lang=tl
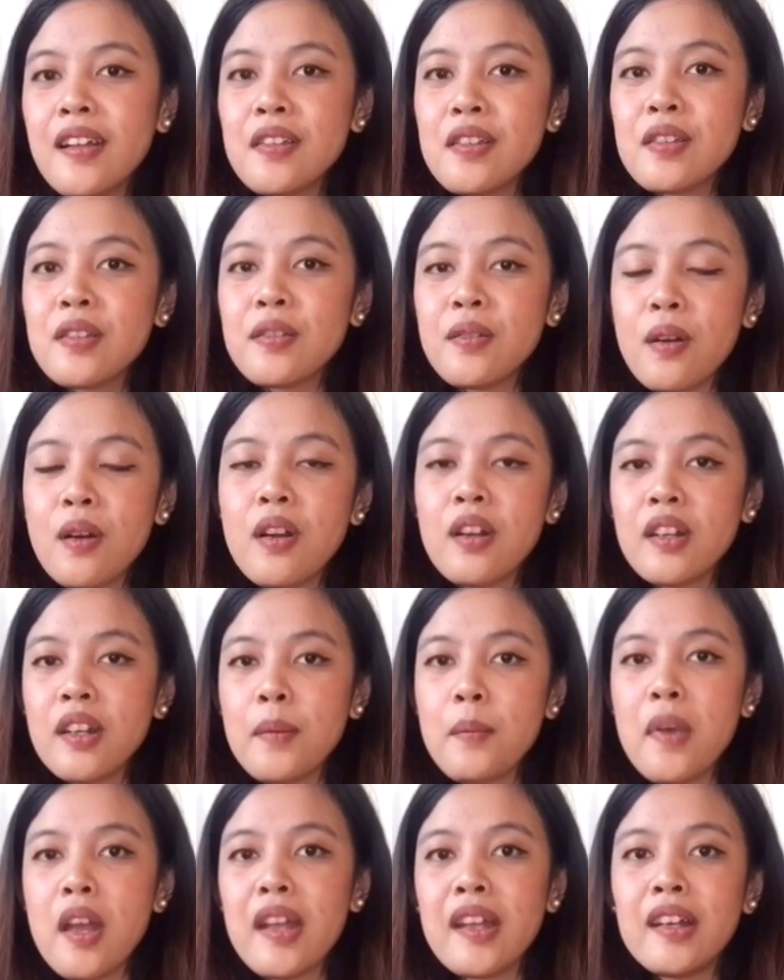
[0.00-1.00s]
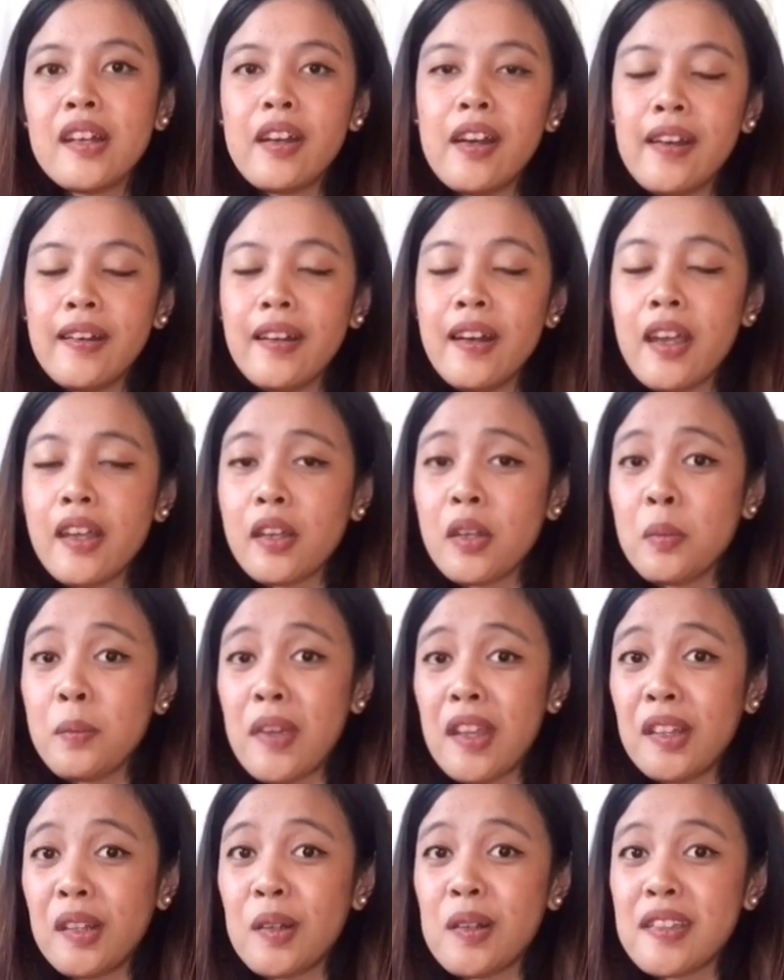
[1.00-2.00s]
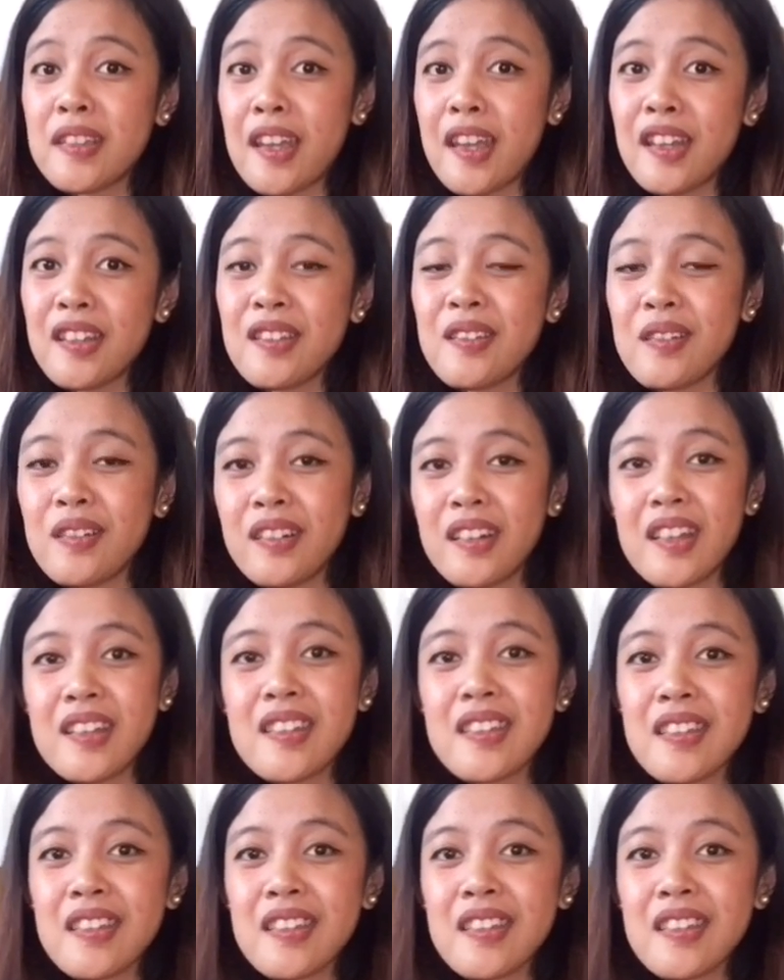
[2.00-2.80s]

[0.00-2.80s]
store na maire-recommend ko sa inyo is